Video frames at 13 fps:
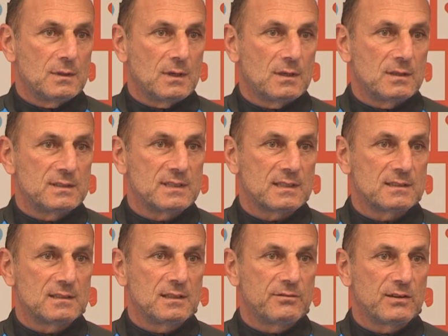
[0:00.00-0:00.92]
dans les
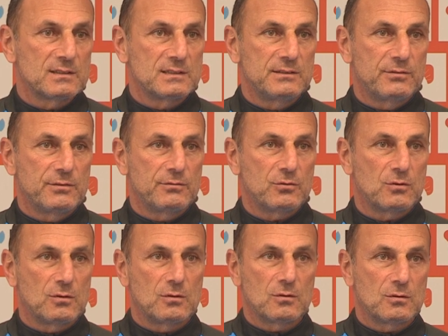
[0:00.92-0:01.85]
actes défensifs, il faut
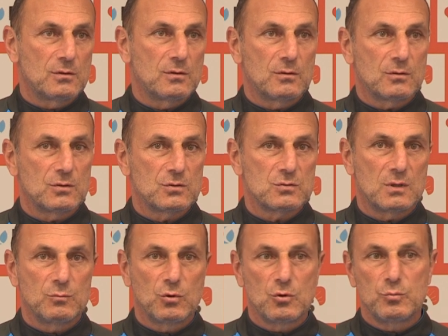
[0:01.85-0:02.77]
qu'on
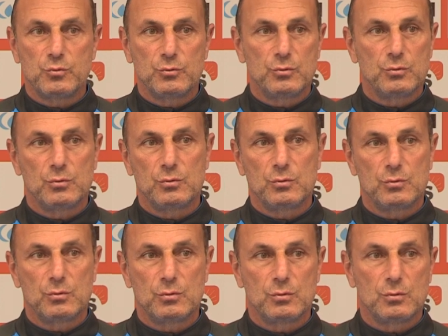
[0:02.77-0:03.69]
soit beaucoup
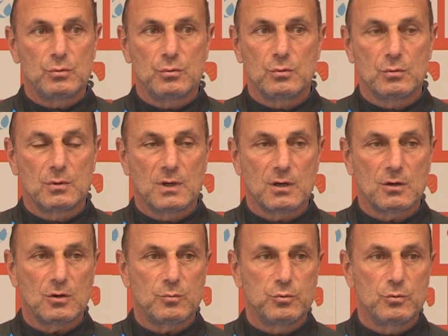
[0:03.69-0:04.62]
plus,
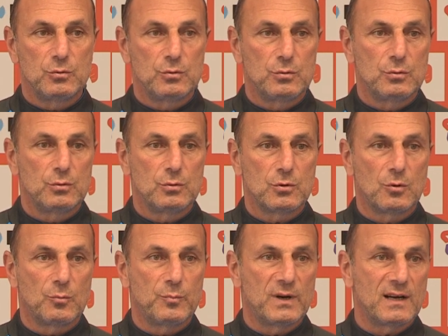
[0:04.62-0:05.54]
encore plus
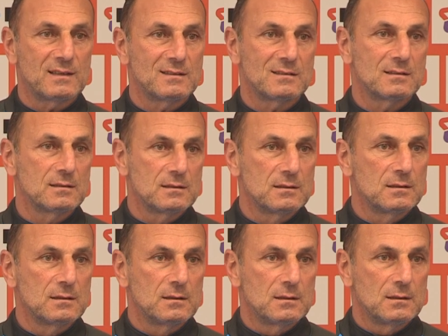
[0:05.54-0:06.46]
compact
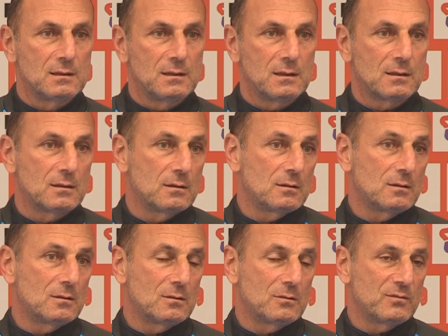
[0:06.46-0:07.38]
et
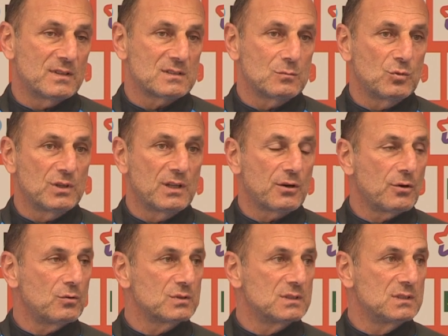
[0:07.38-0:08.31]
qu'on fasse moins
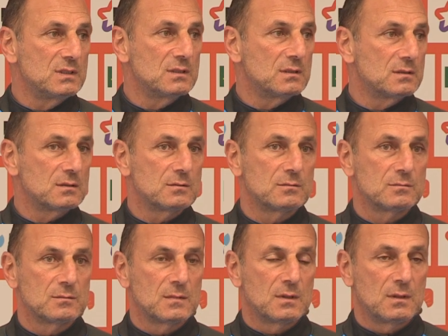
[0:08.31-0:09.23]
d'erreurs aussi. Euh.
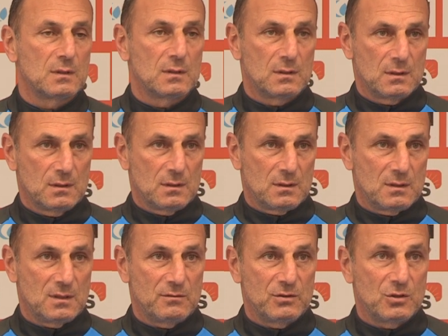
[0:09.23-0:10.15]

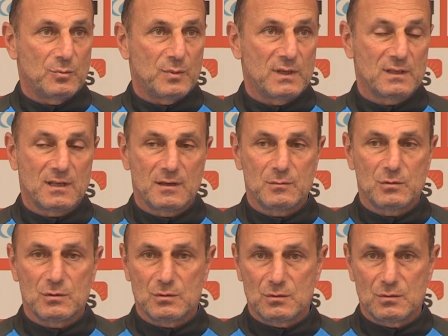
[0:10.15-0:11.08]
Là, on vient de prendre quand
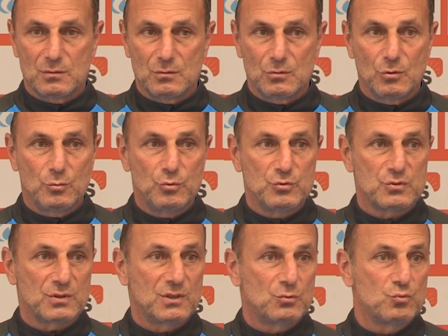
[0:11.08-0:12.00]
même deux buts
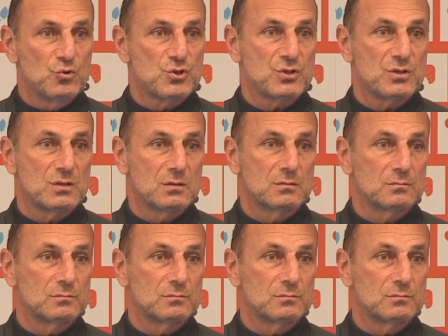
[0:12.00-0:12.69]
sur des touches.